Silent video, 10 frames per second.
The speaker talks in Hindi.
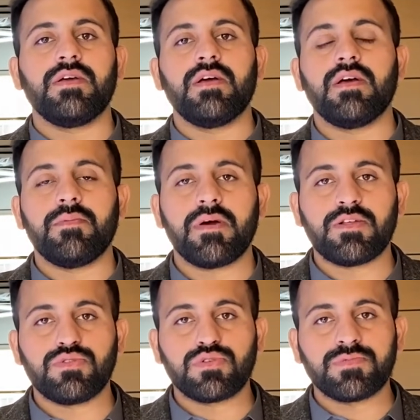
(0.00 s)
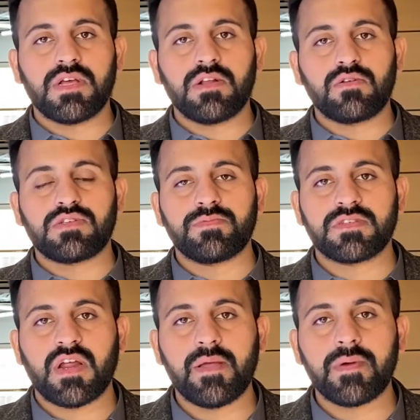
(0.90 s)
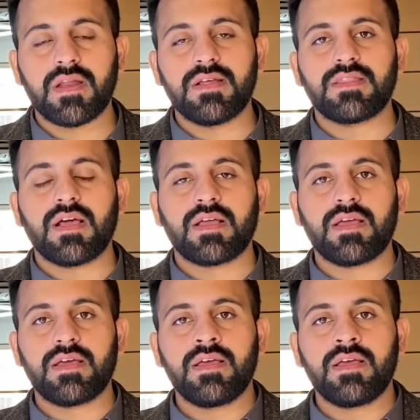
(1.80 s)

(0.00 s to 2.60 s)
हमारे यूट्यूब चैनल को सब्सक्राइब कर लें ताकि